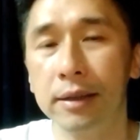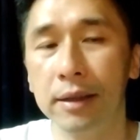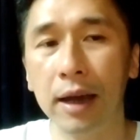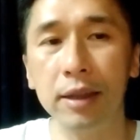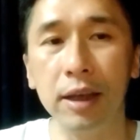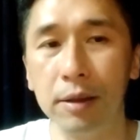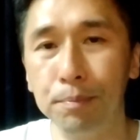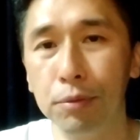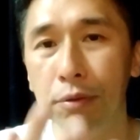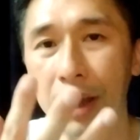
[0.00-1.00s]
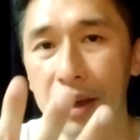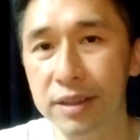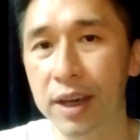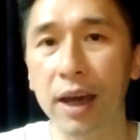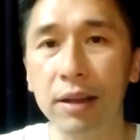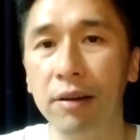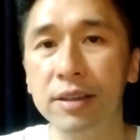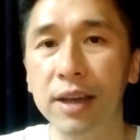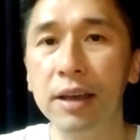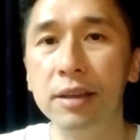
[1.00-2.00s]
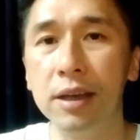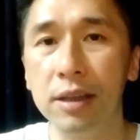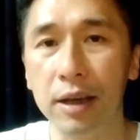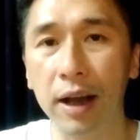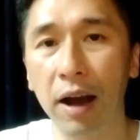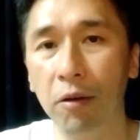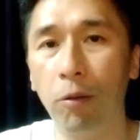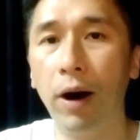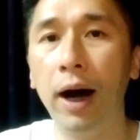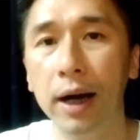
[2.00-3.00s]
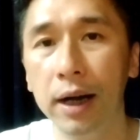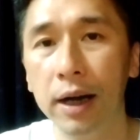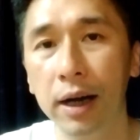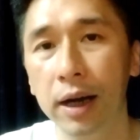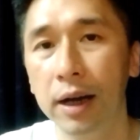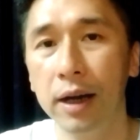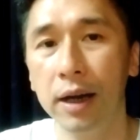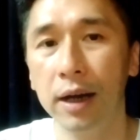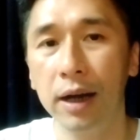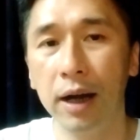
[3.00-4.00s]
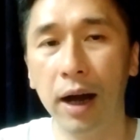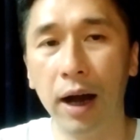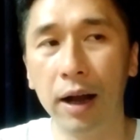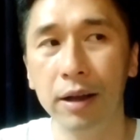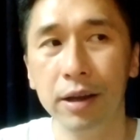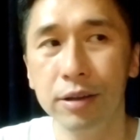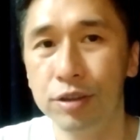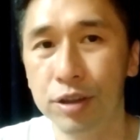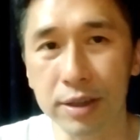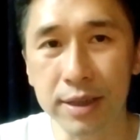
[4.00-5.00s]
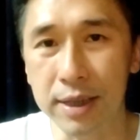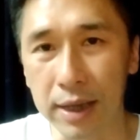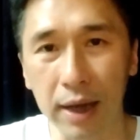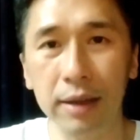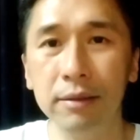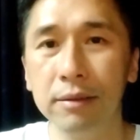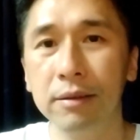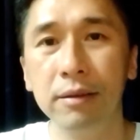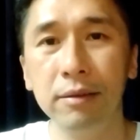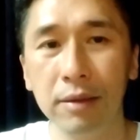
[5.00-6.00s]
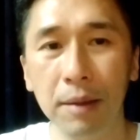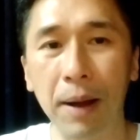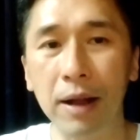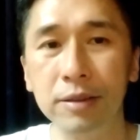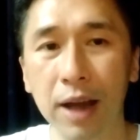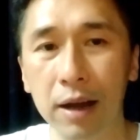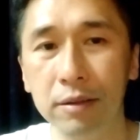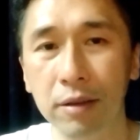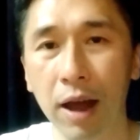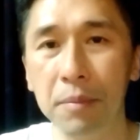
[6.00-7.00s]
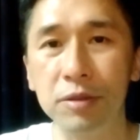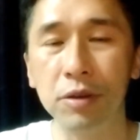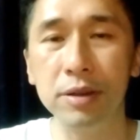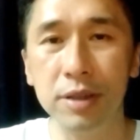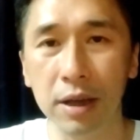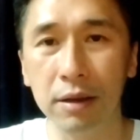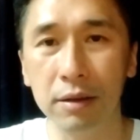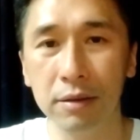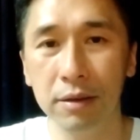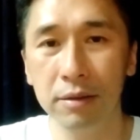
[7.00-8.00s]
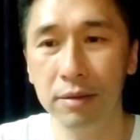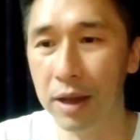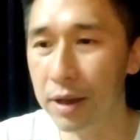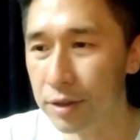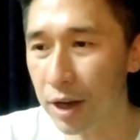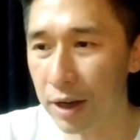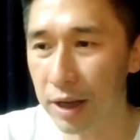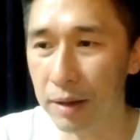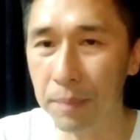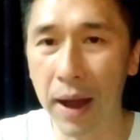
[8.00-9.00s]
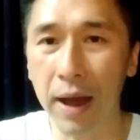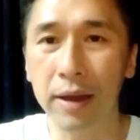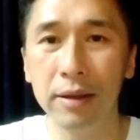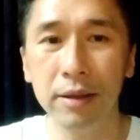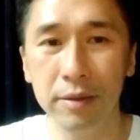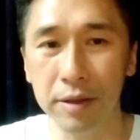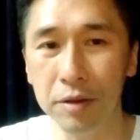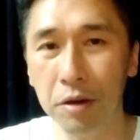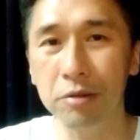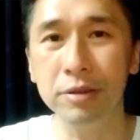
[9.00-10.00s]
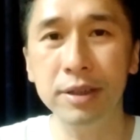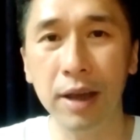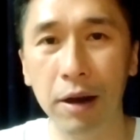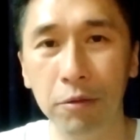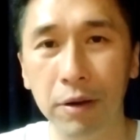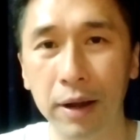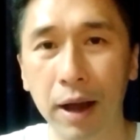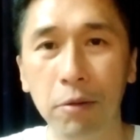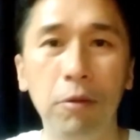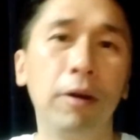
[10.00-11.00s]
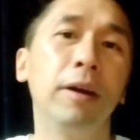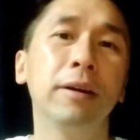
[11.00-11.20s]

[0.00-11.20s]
那你不给钱的话，谁替你干活啊？啊？ 之前那盘账都还没算清，你这个礼拜你又想我干活，